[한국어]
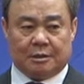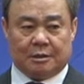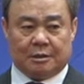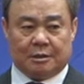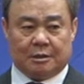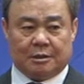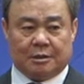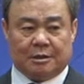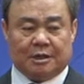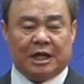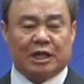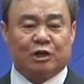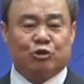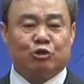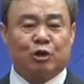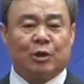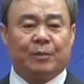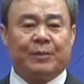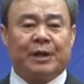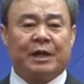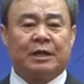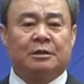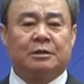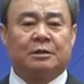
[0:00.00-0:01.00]
나중에
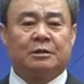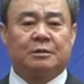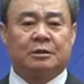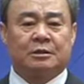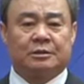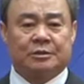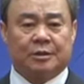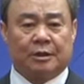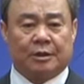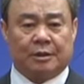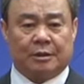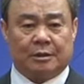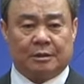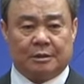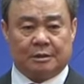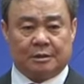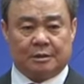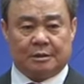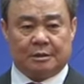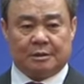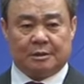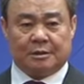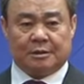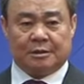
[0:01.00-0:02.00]
밝혀졌어요.
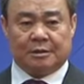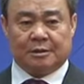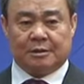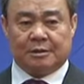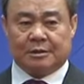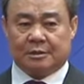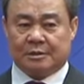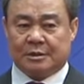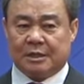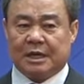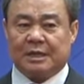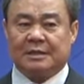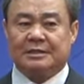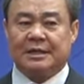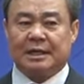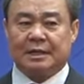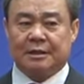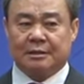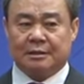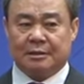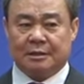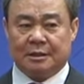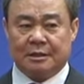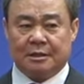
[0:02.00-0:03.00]
그
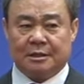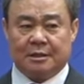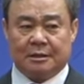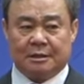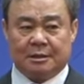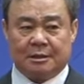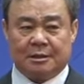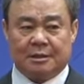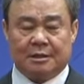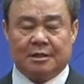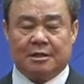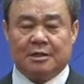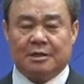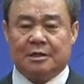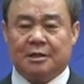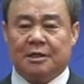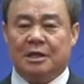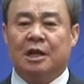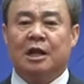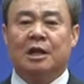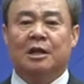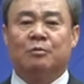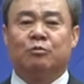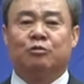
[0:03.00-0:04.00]
학생들이
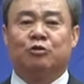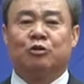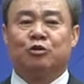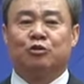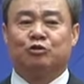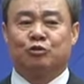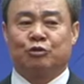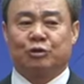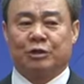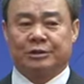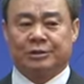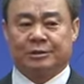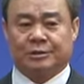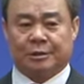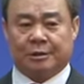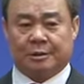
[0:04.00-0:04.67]
일부러 죽였어.